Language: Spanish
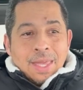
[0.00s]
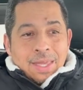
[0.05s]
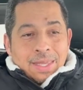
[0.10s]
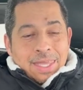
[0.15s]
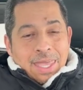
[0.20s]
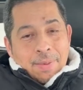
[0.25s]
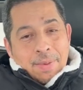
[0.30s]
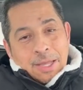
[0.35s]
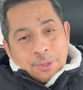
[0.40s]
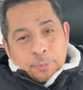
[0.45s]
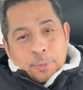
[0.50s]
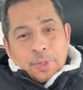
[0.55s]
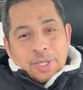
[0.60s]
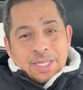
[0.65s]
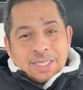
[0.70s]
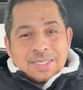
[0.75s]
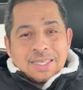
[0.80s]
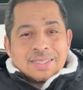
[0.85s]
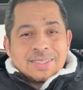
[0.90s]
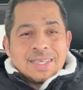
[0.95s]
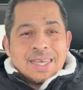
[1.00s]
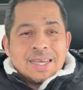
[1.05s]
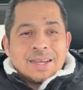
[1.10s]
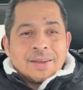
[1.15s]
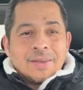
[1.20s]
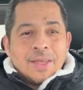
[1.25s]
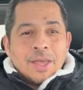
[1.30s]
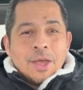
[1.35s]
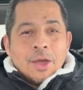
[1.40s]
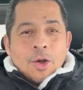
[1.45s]
¿Qué más puedes hacer?
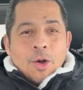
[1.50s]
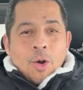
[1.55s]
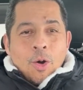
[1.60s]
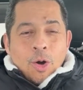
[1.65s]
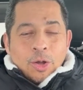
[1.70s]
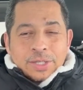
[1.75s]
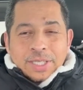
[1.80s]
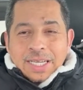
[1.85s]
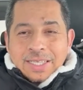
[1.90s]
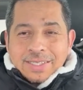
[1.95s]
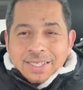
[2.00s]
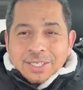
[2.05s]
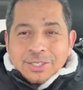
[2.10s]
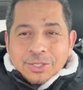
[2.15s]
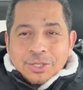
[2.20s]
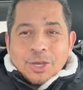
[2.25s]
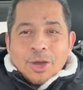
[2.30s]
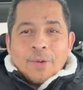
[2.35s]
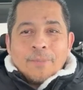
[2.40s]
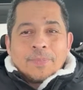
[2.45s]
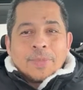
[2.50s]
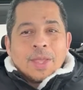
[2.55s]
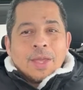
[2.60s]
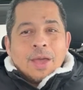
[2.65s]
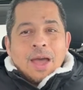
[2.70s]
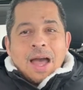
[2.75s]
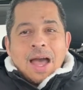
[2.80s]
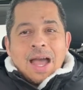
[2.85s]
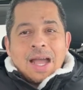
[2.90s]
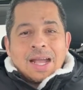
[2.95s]
Otra sección,
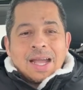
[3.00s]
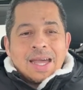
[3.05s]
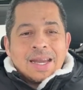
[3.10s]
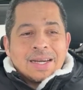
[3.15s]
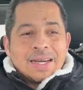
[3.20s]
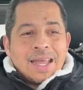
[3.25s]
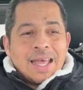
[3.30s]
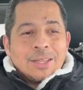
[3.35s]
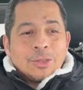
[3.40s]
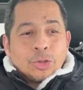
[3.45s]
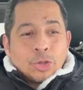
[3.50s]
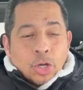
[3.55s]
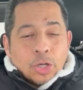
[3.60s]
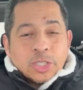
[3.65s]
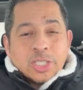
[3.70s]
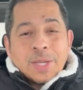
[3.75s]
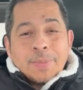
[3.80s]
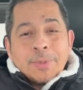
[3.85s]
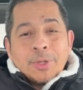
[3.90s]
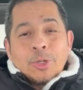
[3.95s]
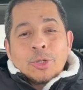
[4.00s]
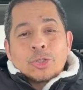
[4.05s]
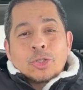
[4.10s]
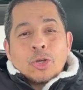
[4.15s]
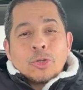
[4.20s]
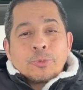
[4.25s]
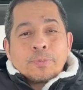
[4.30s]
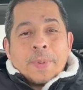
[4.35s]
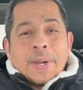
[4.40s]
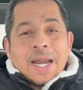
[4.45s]
agarra 12
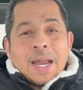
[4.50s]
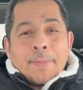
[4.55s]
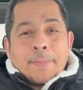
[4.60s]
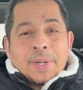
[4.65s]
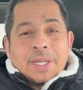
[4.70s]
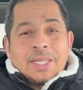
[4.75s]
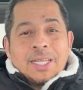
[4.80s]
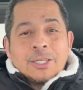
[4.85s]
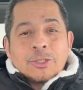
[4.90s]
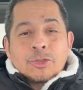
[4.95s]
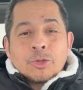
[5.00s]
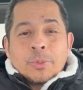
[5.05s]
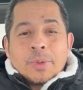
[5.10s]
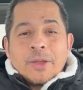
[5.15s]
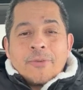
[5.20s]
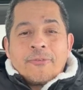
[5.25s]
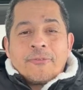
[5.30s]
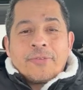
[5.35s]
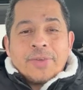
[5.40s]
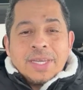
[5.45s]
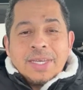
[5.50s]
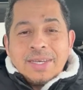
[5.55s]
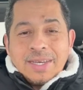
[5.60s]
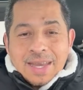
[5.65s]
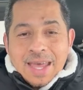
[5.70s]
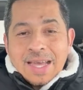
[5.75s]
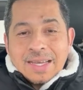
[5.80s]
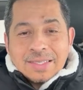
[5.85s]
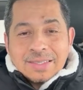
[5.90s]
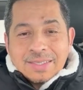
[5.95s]
minutos para aprender sobre
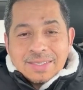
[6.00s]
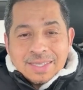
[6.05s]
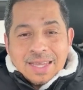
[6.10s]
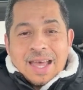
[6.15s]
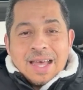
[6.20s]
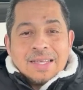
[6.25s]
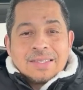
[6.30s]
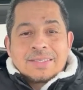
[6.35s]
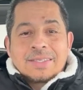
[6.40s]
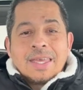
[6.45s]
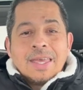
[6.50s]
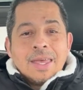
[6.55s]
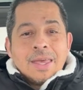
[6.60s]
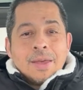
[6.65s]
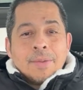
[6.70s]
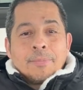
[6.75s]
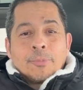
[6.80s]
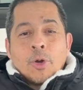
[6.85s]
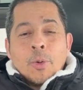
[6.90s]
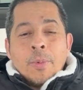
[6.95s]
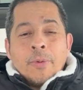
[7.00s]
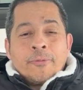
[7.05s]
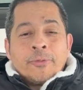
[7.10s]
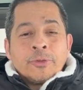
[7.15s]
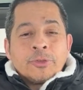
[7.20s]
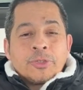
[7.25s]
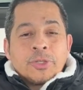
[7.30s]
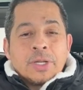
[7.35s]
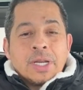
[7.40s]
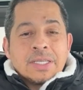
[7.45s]
finanzas. Cómo,
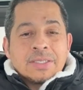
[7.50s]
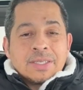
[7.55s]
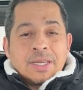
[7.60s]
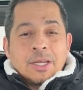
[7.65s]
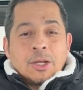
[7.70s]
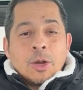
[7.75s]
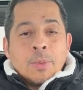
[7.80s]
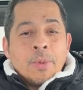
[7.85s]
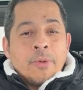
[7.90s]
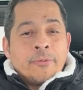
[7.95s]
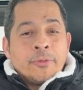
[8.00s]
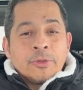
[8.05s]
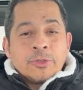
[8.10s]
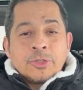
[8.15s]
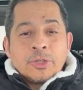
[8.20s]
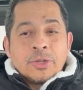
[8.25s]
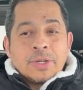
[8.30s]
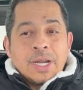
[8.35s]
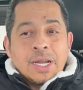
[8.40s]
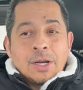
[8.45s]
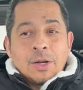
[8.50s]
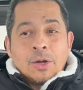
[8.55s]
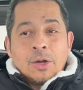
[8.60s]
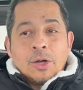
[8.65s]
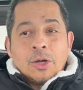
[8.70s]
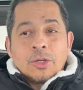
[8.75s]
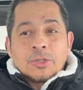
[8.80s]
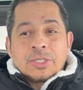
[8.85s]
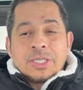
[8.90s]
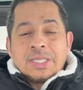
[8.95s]
funcionas, cómo funcionan
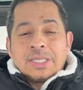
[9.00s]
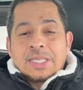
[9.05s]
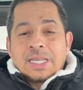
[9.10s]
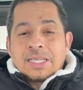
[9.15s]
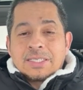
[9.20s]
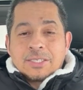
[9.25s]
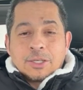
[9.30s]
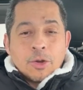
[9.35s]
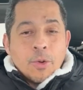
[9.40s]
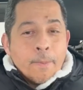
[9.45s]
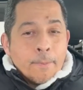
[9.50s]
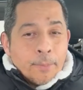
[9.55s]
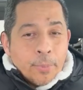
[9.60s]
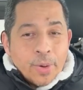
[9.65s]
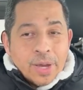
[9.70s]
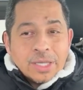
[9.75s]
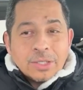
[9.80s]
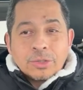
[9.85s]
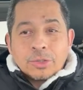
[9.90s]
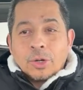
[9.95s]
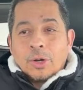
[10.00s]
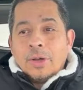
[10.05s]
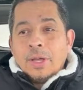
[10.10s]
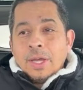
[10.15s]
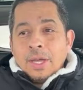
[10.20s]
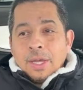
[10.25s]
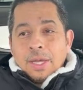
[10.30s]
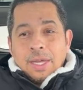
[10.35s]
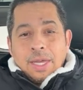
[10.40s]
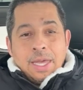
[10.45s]
los intereses compuestos,
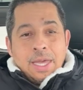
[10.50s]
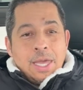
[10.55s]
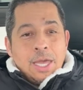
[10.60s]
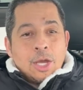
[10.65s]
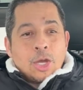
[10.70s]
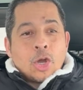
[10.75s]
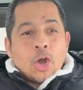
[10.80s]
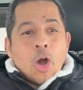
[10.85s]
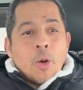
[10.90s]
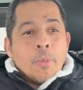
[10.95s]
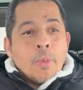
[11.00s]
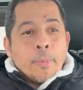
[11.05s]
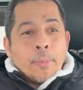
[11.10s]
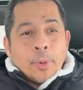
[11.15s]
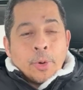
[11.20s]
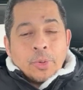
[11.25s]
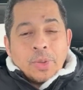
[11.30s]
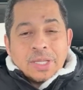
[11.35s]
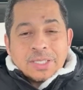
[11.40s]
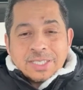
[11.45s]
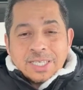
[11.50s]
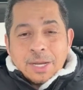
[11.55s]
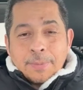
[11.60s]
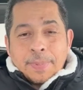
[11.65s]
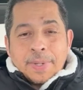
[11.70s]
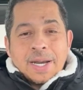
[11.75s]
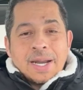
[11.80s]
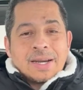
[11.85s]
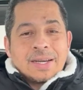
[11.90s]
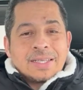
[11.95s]
eh, cómo puedo hacer
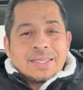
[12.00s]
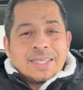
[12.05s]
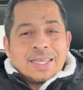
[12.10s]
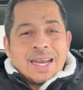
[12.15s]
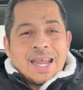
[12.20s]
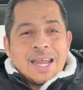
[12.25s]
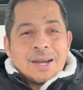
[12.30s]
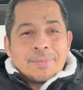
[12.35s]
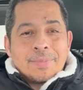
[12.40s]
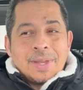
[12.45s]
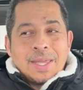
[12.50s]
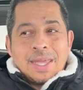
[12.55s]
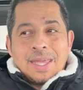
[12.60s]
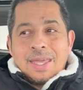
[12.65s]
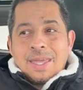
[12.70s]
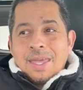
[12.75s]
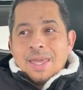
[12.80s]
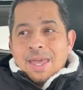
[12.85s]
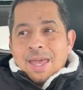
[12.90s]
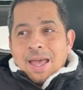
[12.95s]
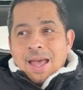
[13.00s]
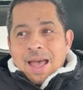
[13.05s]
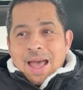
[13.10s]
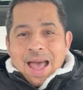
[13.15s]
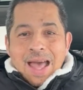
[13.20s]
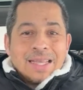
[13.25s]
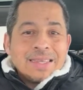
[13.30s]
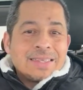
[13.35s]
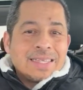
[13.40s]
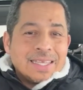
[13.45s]
para retirarme
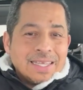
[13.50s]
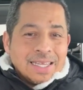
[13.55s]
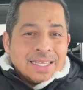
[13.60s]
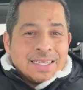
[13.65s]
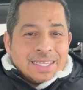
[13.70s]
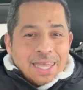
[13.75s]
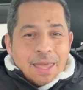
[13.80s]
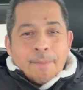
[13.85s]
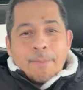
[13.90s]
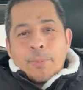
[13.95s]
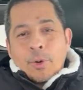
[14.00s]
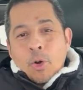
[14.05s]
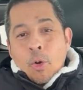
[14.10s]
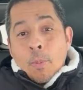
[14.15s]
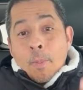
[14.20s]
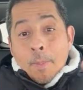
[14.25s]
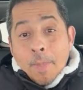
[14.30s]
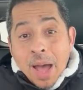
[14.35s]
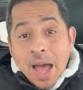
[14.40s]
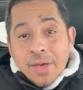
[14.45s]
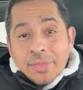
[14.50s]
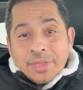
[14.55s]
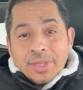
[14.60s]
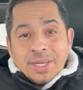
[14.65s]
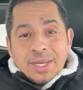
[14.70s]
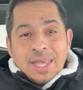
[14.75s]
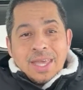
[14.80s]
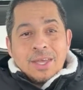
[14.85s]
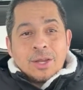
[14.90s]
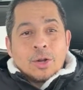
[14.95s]
antes de tiempo con más
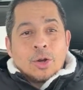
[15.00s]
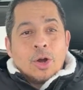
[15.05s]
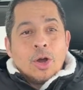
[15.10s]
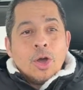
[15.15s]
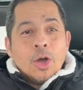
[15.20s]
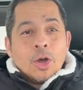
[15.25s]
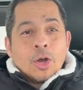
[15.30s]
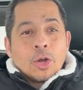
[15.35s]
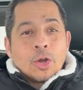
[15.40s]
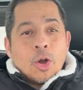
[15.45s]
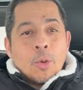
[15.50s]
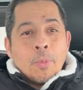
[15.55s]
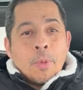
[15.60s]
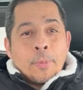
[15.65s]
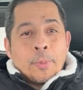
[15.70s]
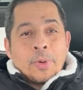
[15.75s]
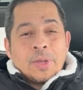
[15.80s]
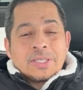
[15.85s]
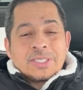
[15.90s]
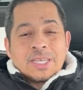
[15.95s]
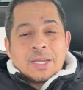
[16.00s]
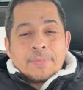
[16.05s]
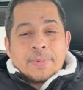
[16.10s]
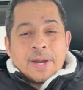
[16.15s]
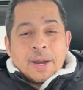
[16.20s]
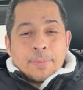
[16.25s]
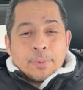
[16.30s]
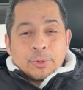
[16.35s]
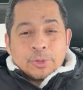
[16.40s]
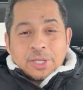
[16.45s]
dinero? ¿Cómo puedo hacer
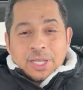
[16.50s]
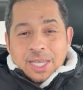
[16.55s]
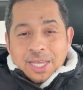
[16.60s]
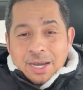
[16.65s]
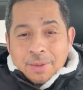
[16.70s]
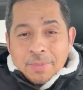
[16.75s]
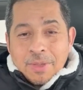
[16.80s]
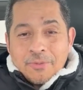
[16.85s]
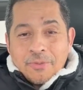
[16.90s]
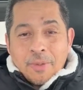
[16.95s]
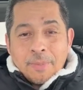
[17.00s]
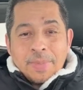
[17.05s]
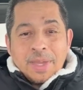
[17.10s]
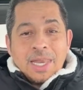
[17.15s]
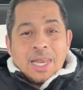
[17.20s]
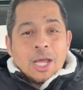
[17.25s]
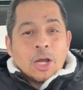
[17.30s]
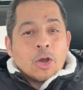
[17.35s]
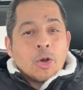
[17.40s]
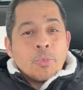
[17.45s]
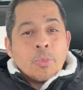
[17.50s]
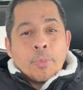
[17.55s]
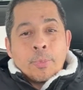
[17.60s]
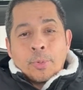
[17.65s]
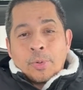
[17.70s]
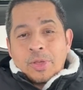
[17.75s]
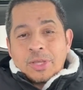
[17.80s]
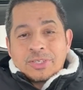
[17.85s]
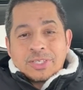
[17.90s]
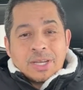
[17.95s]
para proteger a mi familia? ¿Cómo
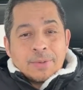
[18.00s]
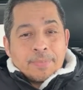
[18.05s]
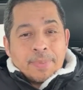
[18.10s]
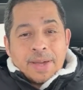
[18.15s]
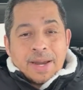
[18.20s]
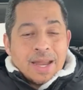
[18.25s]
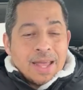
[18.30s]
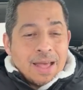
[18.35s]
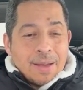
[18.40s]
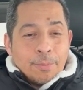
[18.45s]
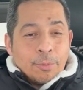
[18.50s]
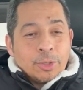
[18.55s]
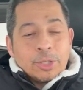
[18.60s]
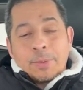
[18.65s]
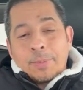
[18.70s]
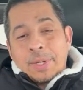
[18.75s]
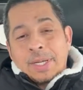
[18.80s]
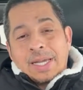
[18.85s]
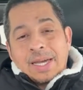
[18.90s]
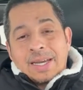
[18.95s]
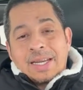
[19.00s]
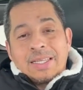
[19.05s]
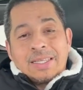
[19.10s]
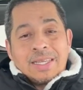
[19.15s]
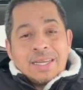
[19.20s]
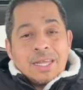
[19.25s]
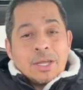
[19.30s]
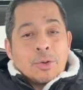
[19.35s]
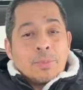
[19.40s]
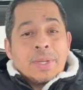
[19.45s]
puedo hacer para multiplicar el
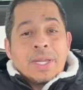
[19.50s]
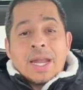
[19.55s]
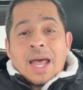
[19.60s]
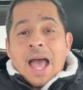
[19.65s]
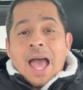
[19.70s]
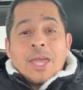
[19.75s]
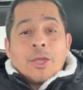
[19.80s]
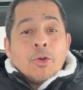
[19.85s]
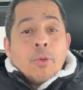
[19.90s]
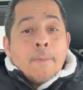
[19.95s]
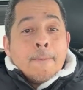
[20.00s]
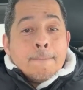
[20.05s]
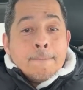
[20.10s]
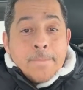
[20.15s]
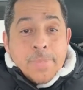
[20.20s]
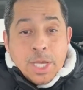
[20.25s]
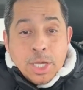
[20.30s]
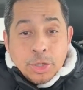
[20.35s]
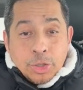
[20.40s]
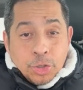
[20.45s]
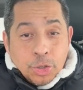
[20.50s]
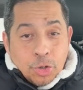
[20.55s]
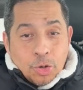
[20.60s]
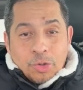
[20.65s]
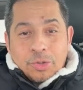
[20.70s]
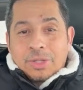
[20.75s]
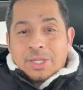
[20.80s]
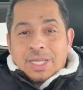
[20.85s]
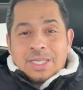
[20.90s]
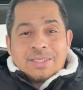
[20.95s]
dinero? Mira, hay un
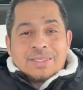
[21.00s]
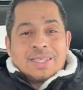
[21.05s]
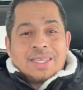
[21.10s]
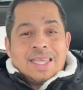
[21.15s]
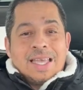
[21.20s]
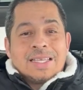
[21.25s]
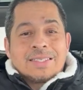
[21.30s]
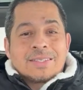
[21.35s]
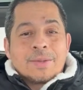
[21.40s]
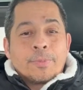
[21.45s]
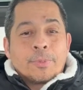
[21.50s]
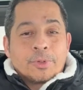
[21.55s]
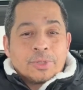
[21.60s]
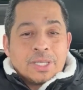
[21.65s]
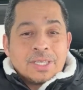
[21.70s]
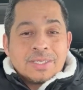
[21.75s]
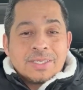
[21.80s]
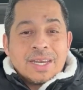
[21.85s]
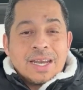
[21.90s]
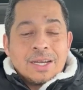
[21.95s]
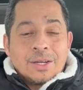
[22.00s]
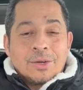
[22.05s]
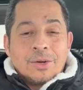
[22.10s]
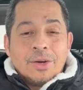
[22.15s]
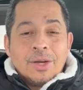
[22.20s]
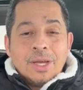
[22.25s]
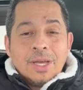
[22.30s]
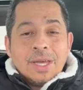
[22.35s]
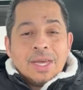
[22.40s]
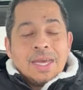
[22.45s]
millón de enseñanzas, por decir
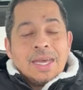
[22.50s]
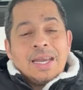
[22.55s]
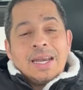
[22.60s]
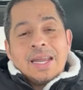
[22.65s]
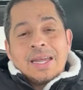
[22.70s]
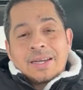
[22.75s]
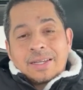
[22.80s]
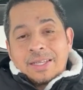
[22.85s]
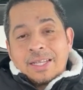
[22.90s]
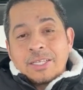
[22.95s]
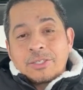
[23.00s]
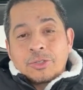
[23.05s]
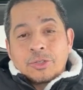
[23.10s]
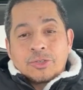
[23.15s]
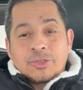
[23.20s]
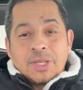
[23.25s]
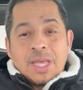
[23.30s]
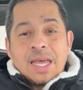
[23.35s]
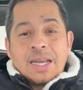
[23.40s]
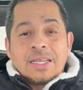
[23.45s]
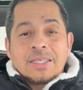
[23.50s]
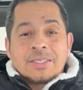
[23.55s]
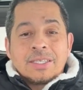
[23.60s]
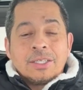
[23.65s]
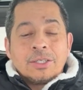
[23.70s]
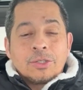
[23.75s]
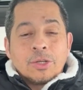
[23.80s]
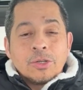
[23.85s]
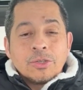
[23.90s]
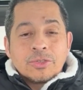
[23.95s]
algo, en las redes sociales.
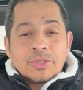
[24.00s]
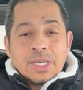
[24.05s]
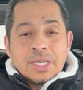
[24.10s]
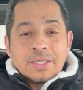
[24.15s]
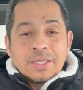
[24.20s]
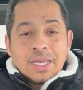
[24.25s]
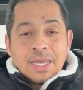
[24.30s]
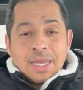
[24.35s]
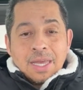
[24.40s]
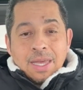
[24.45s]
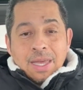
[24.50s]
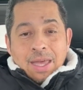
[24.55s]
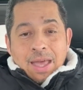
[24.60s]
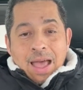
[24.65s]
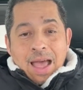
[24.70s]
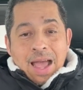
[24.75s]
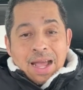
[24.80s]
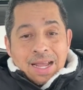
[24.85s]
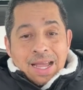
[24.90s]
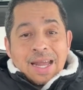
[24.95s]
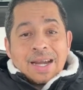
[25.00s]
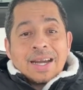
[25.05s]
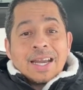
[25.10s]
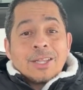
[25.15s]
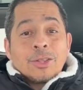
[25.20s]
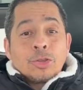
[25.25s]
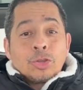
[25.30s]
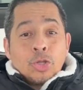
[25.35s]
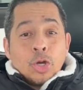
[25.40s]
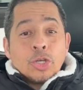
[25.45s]
Entonces, agarra
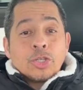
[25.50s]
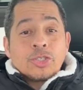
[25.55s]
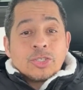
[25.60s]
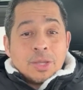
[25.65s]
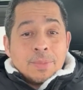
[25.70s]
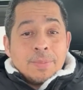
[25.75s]
12